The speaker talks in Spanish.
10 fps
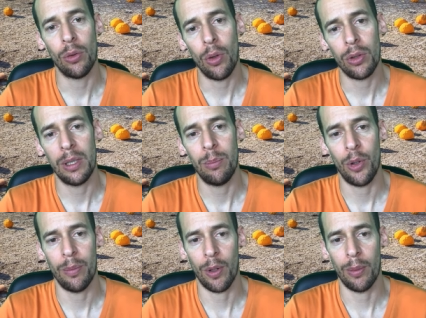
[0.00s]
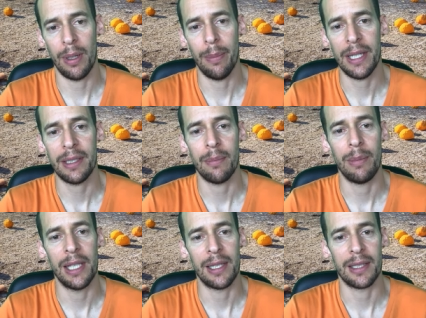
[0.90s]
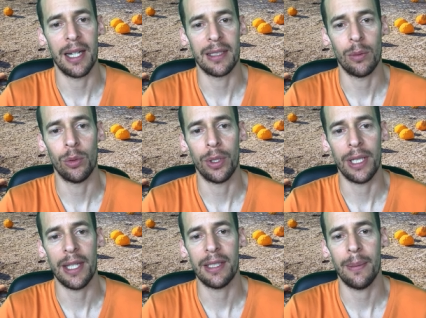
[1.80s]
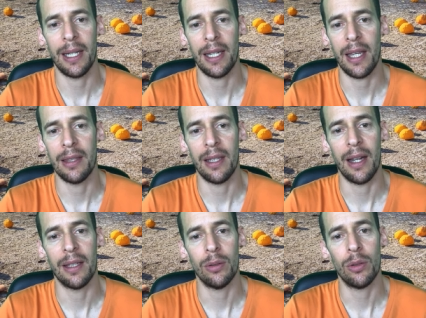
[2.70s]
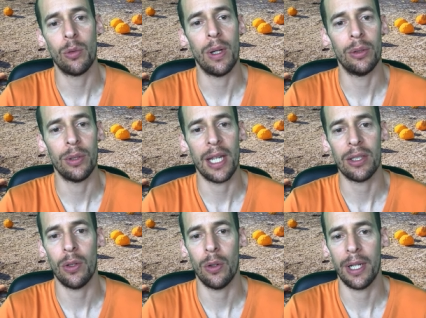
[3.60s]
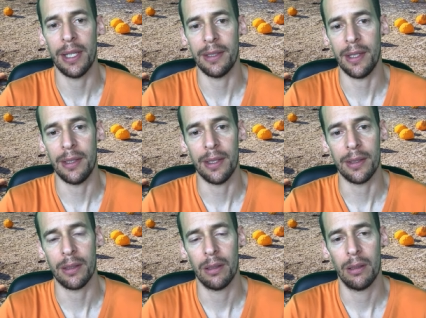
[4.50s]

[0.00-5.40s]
todo tipo de problemas mientras que las autoridades se van enterando cuando ya solo quedan cenizas.